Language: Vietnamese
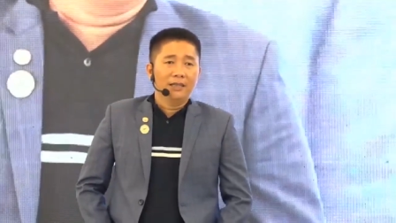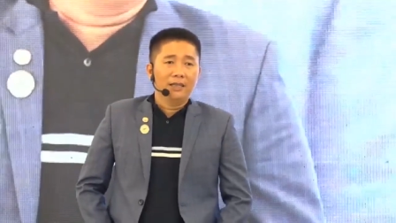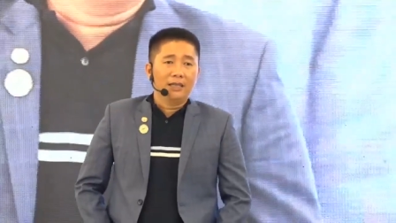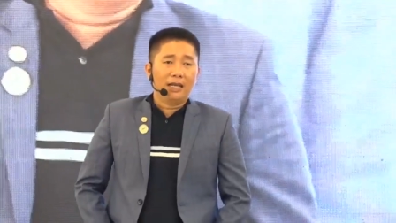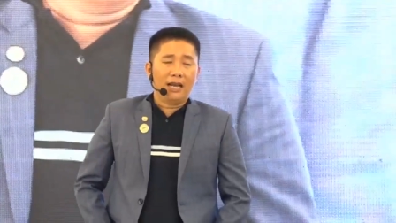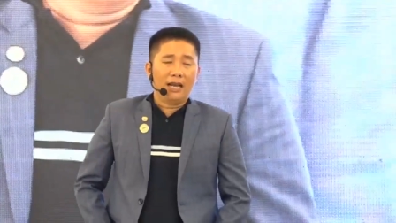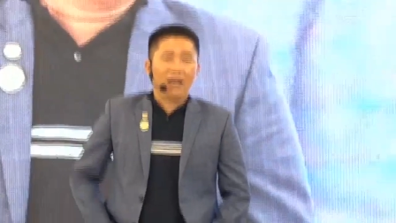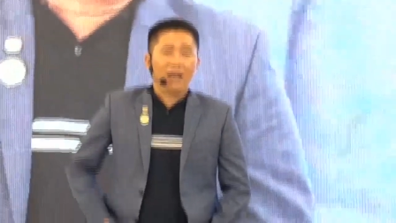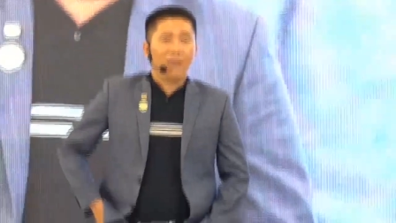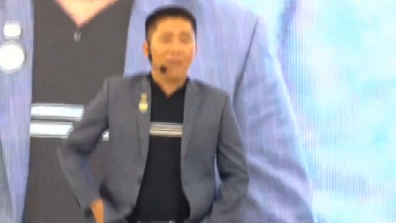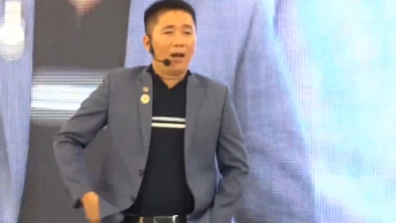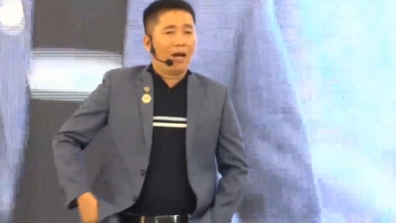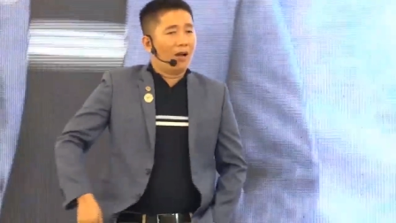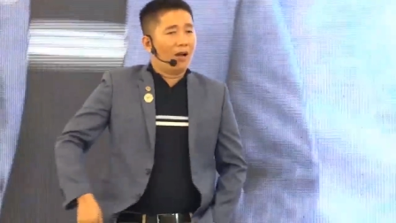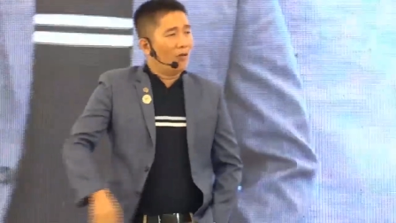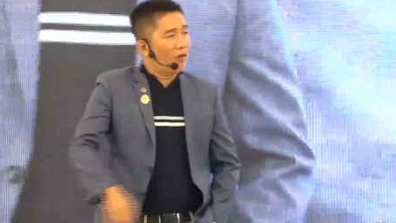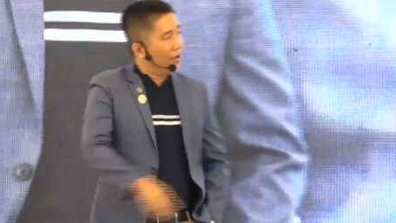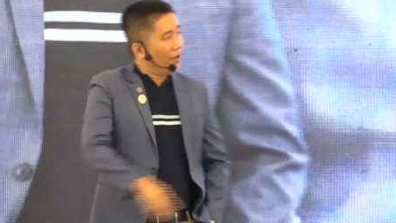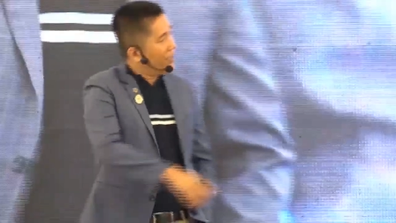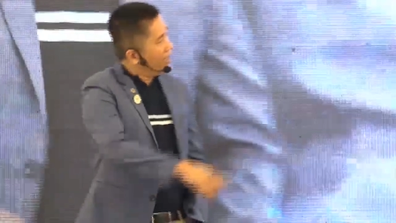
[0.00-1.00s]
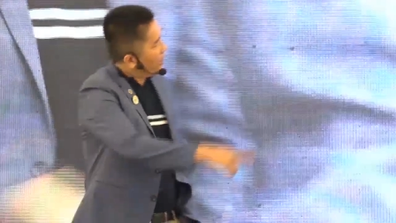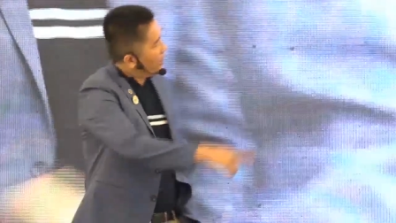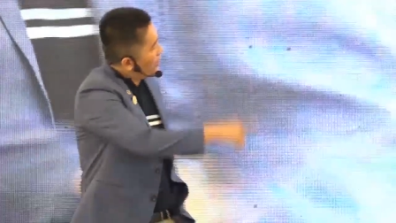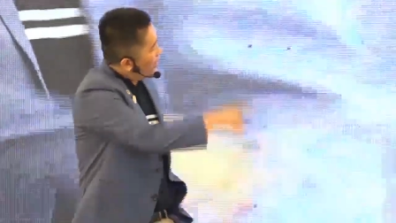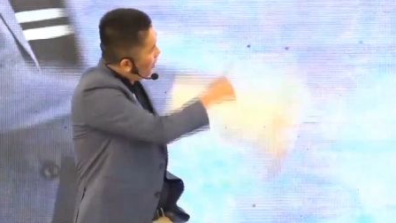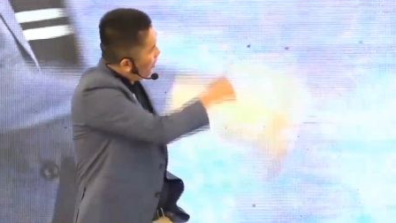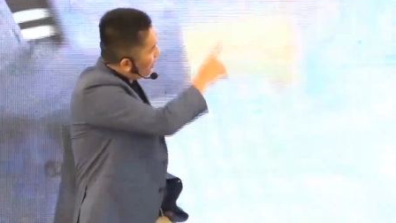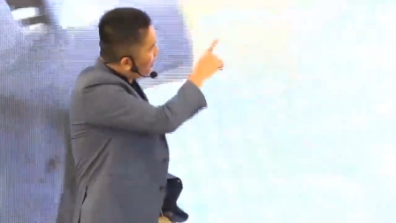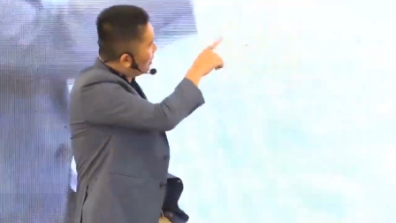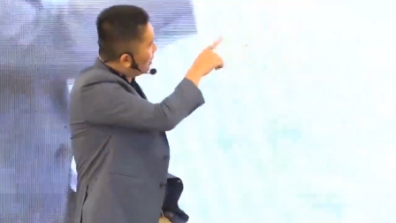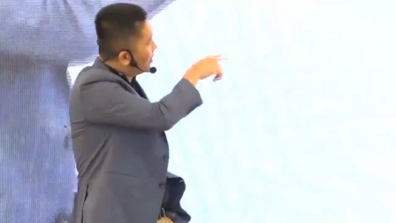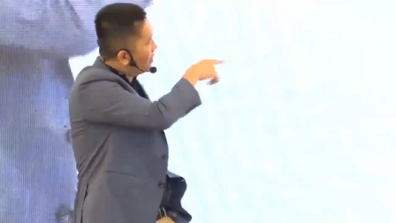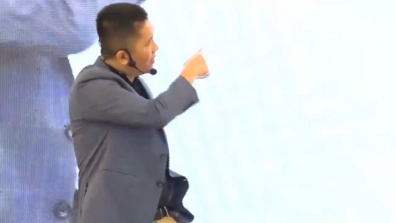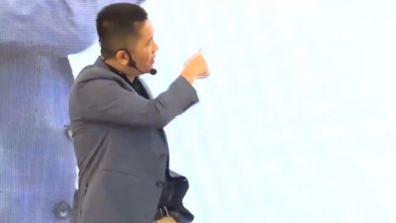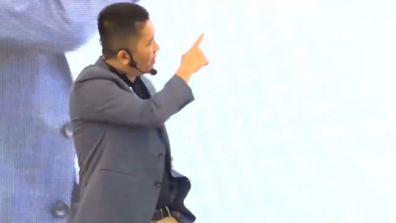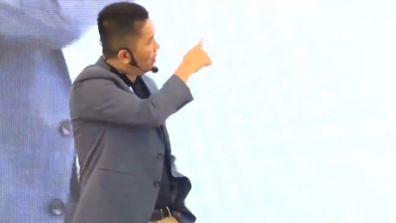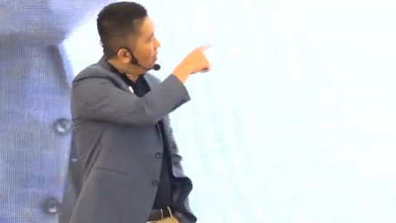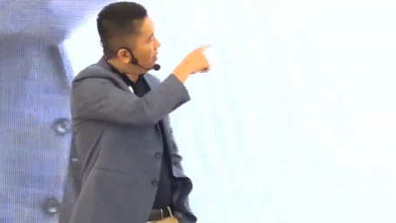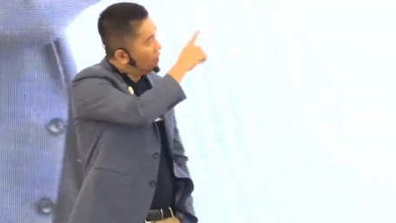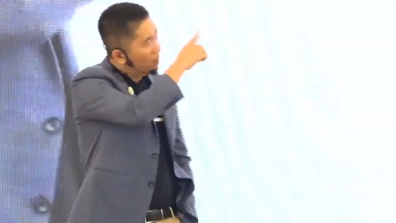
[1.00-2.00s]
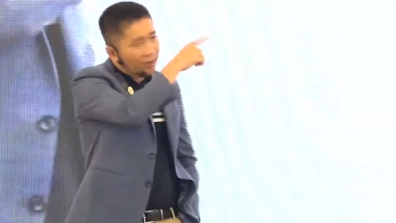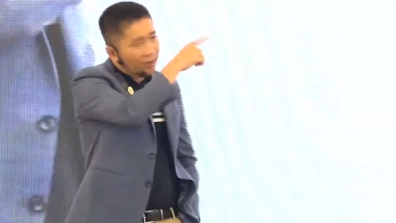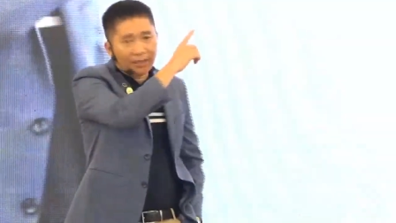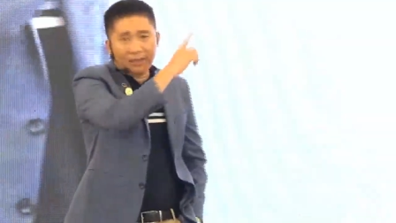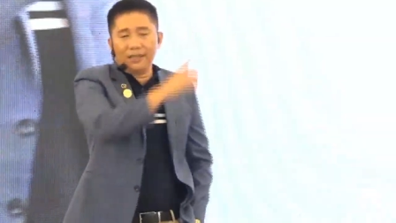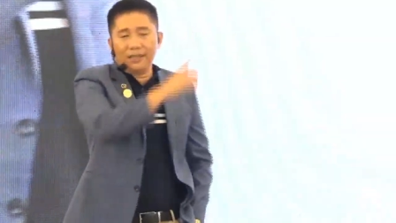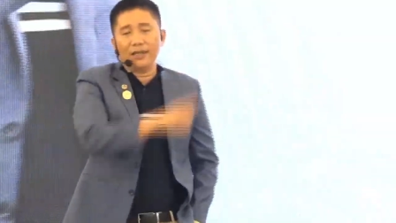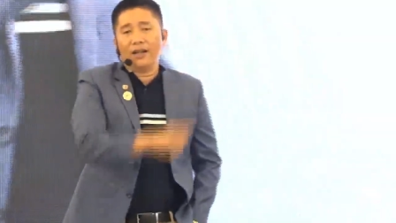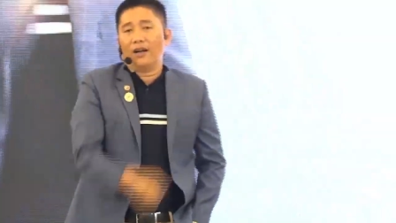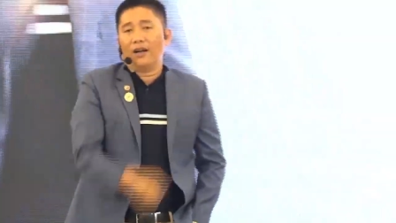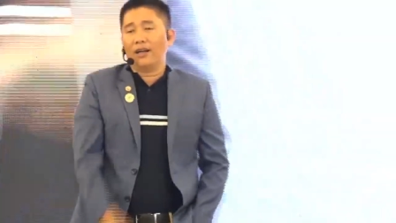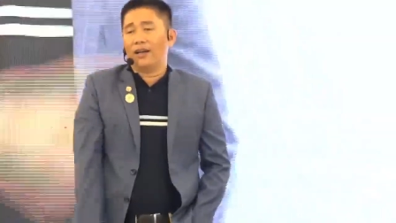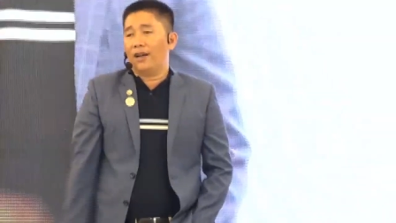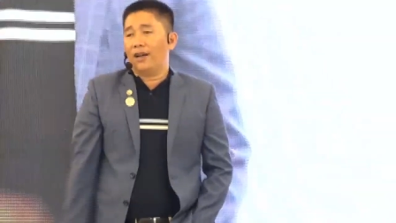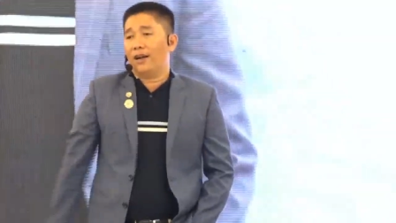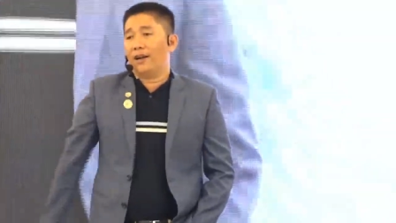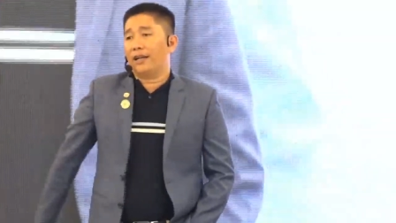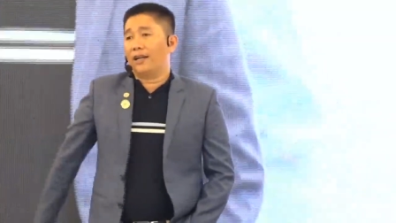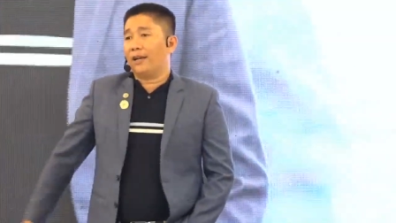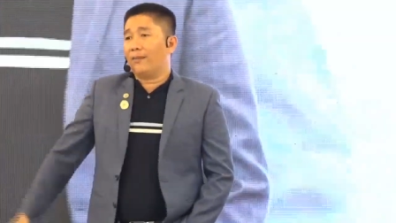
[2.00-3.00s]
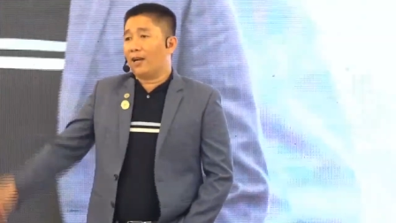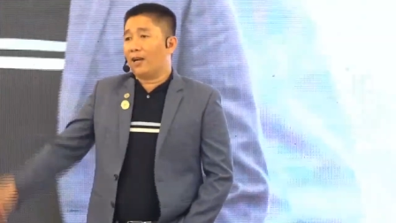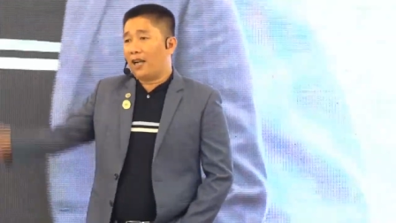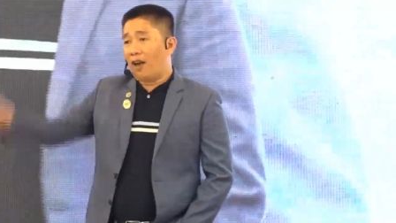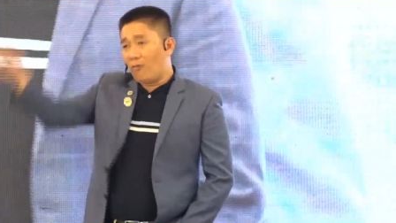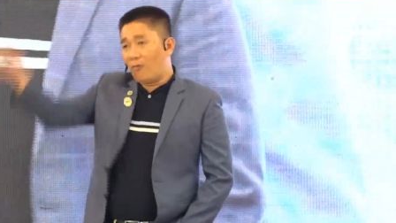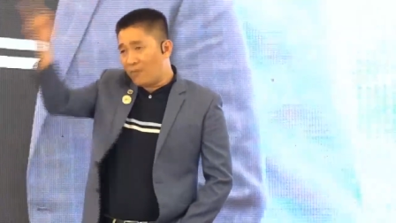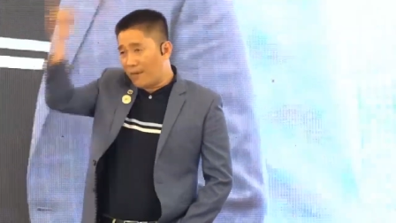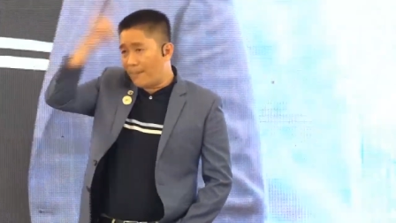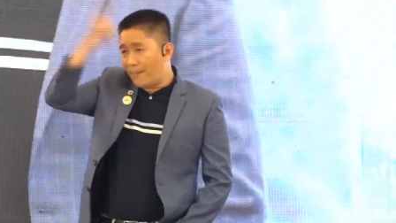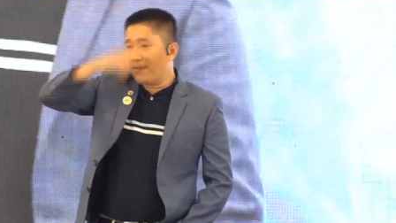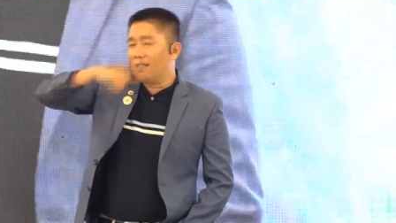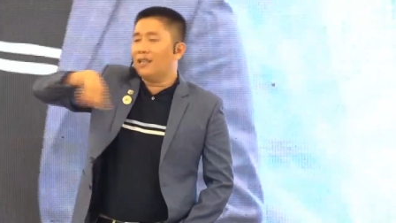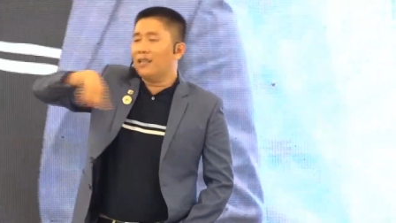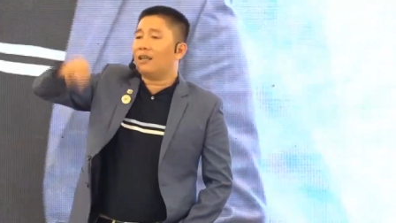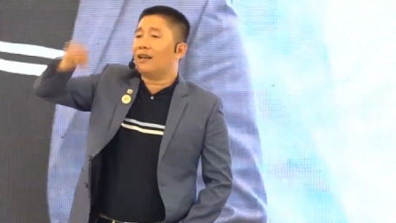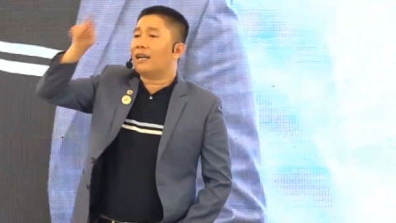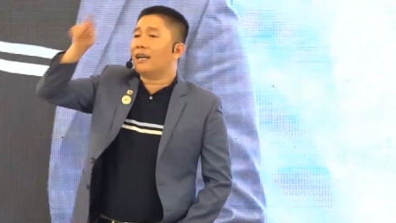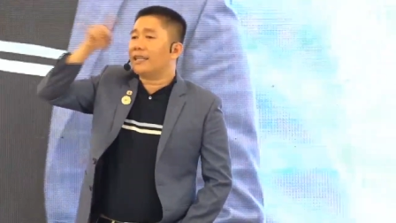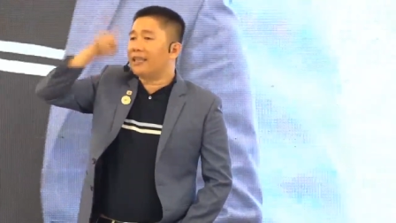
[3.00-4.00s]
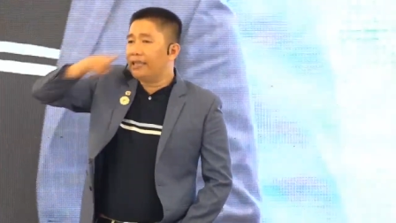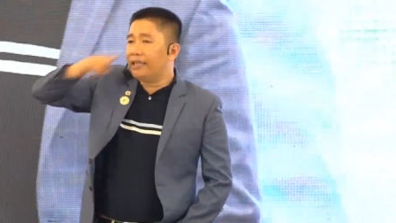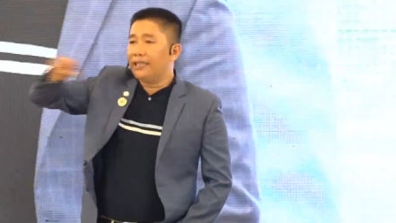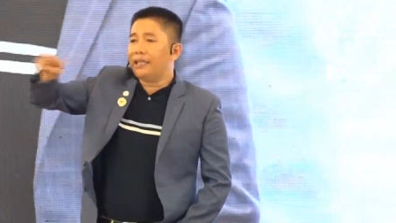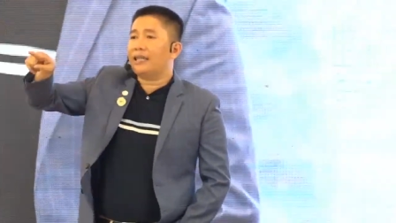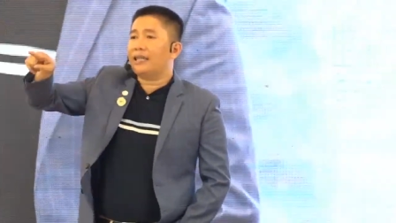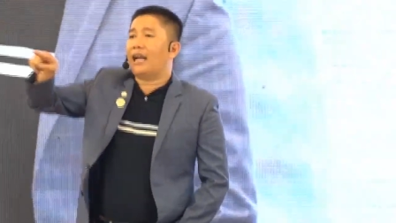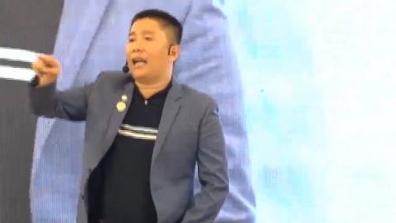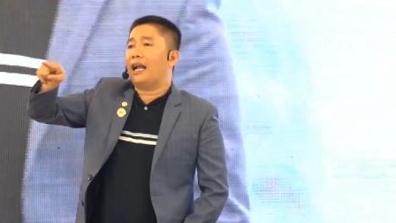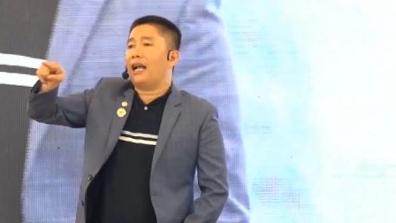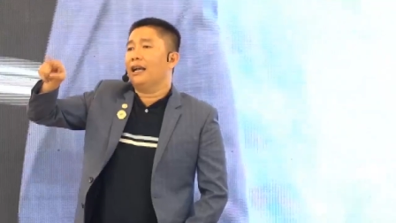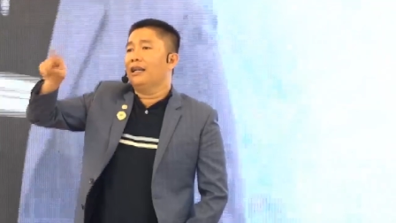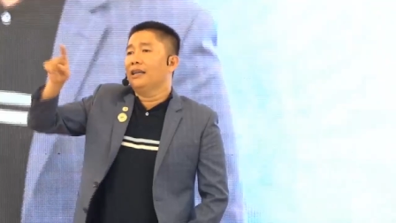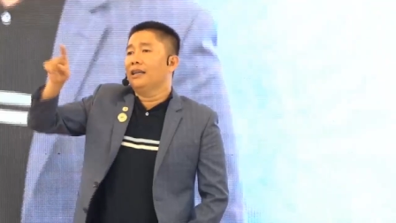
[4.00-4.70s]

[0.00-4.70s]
cái là bắt đầu gọi điện hỏi từng đứa từng đứa từng đứa gọi gọi cái cộng năm đứa đó cái chia ra